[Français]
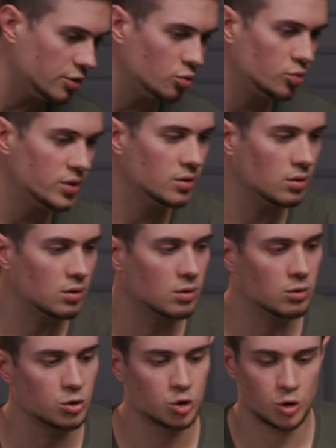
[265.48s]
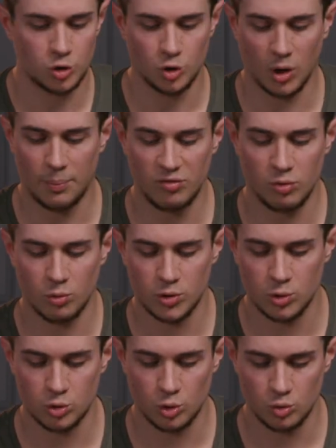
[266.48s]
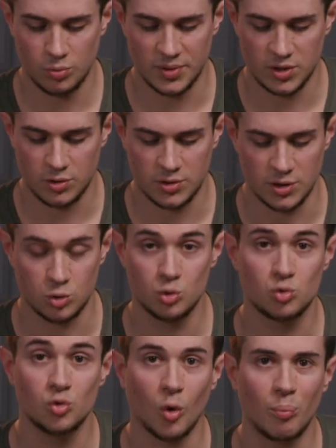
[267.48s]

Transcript: lui, je ne saurais pas vous le montrer aujourd'hui parce que c'est juste une